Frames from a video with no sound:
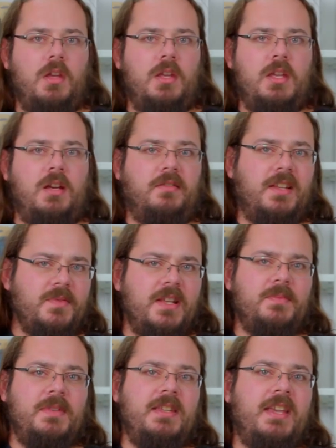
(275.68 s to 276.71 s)
Ja, das waren
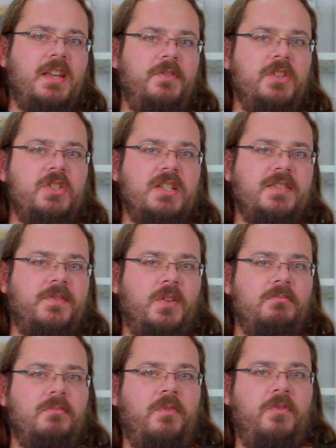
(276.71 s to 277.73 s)
erstmal die Kernfeatures
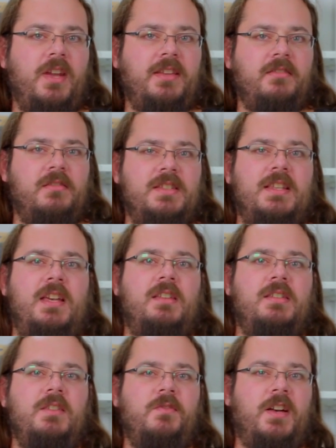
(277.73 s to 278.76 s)
vom Fractal
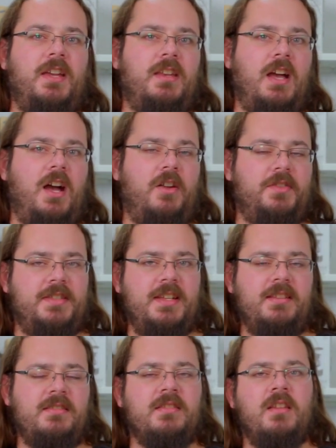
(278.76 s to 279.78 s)
Design Define
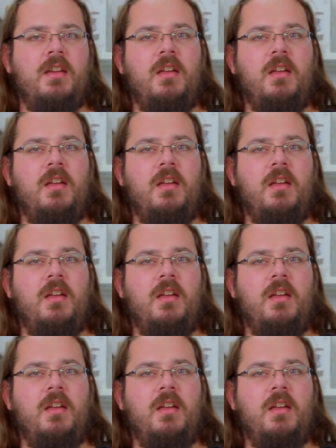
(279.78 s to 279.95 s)
R6.